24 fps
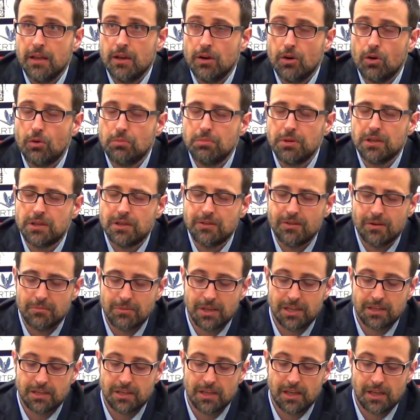
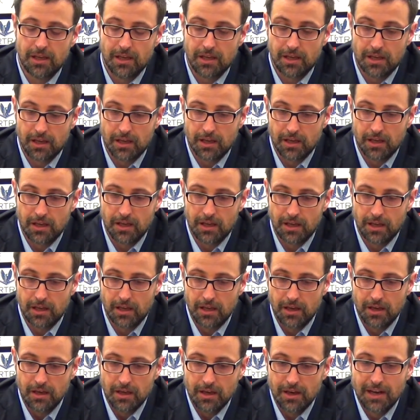obiettivamente
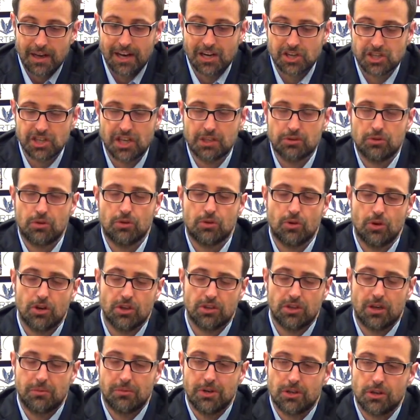lasciato il cuore
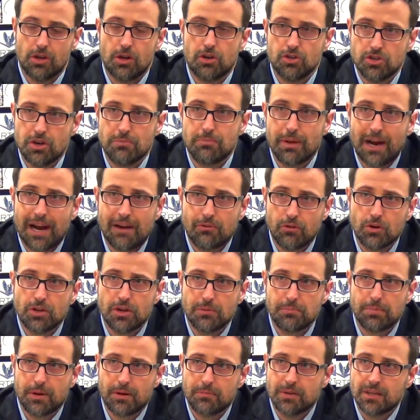determinate cose e bravo chi,
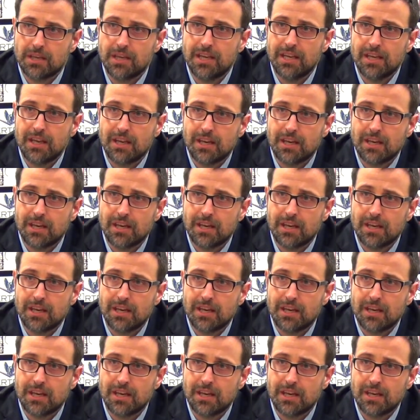per, chi,